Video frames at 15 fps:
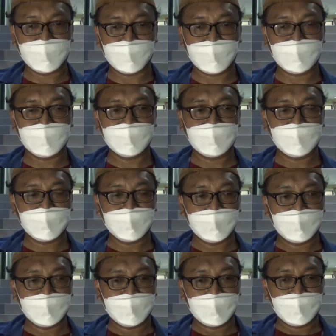ya
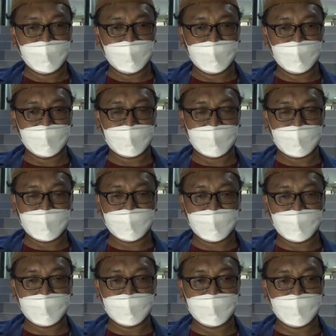uh,
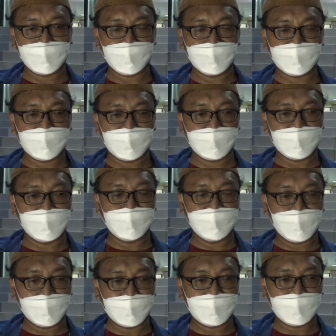karena ada postingan
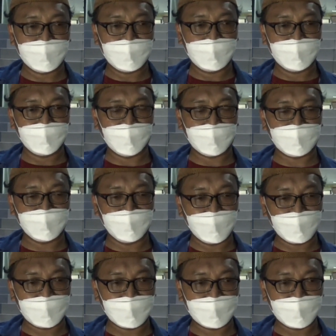dia di Facebook